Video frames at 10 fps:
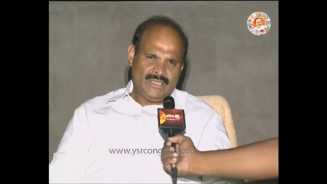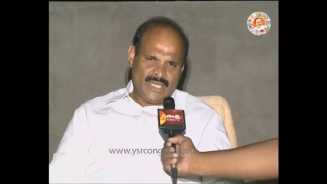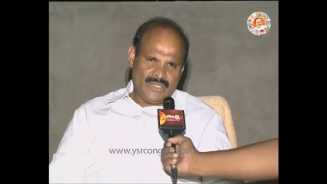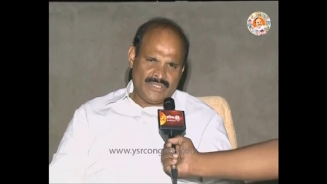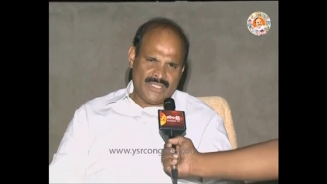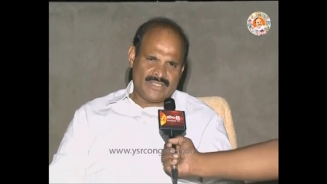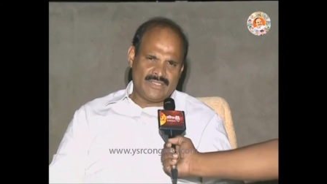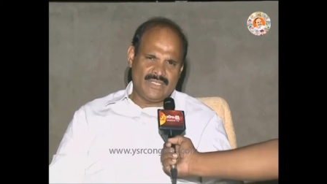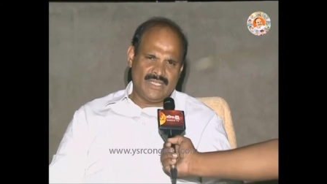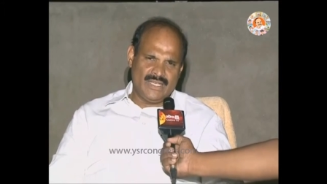తాను
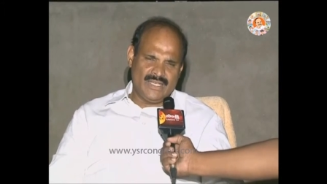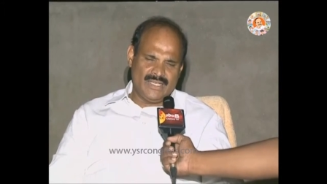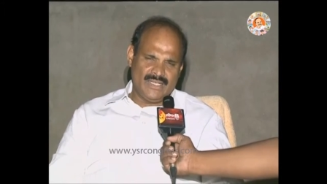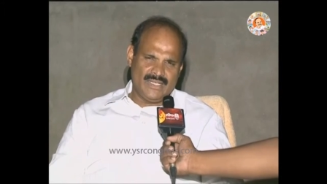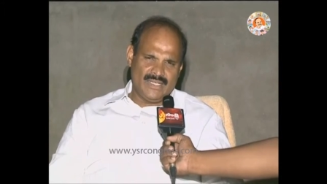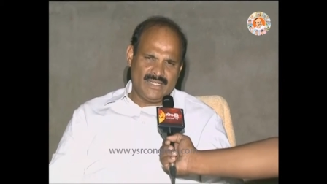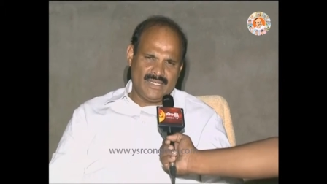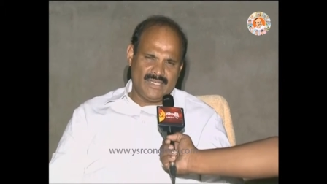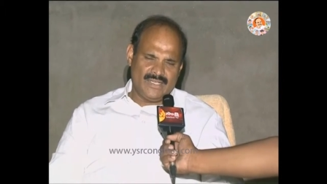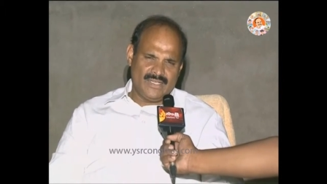చేస్తున్న
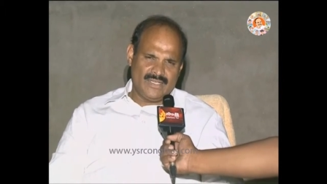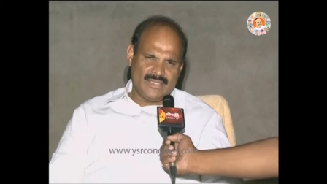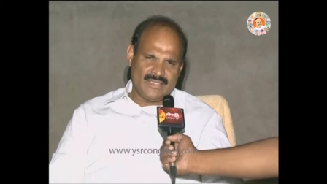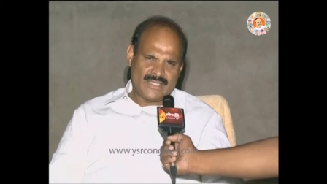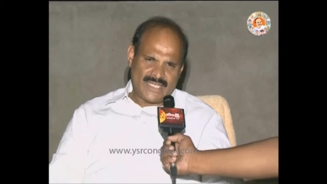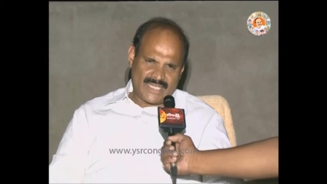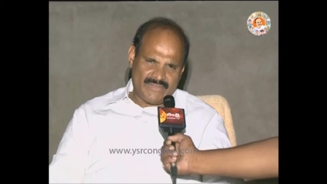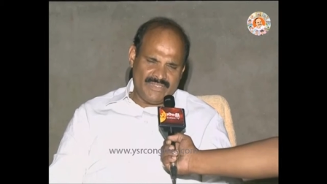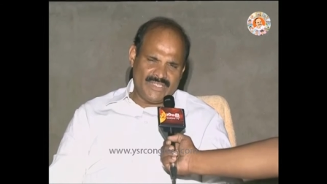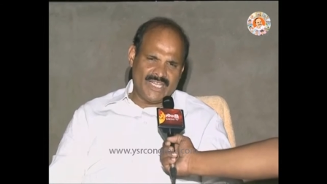చట్ట
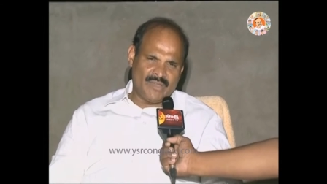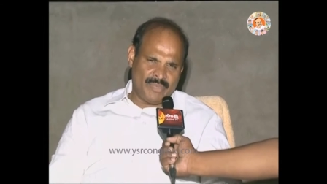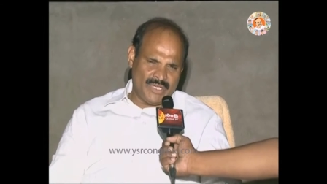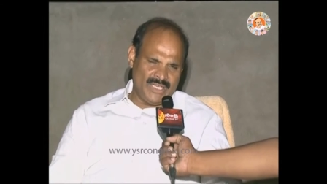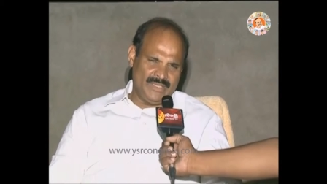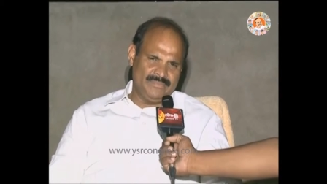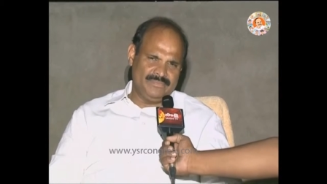వ్యతిరేక పనిని